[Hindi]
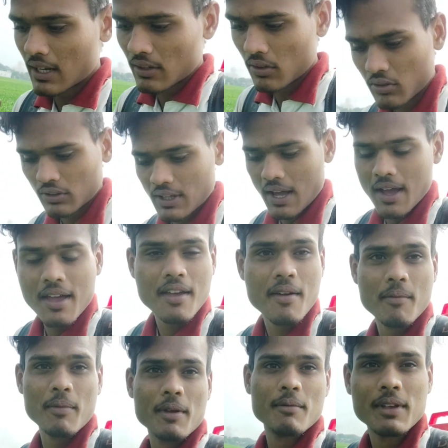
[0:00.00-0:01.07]
नहीं होता
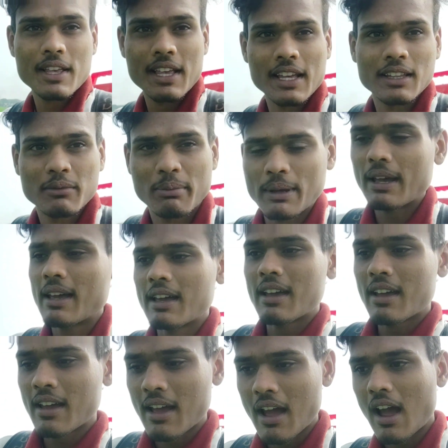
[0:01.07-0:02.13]
है मैं भी खेत पे
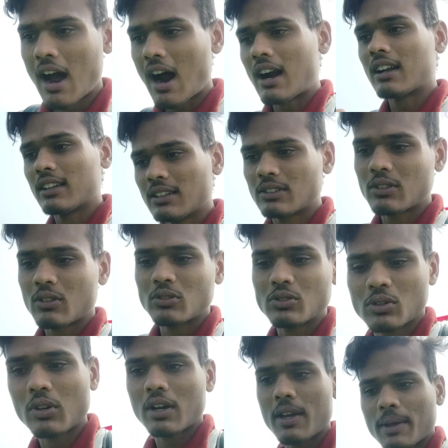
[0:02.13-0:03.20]
आठ दस रोज
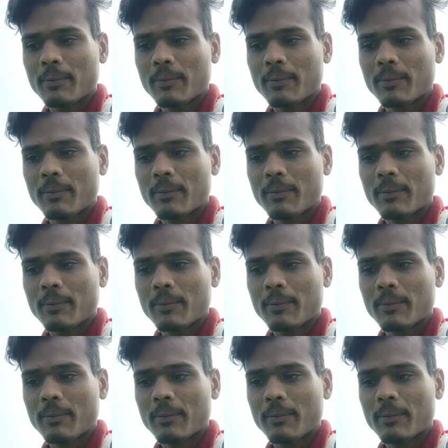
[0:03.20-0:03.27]
हो गए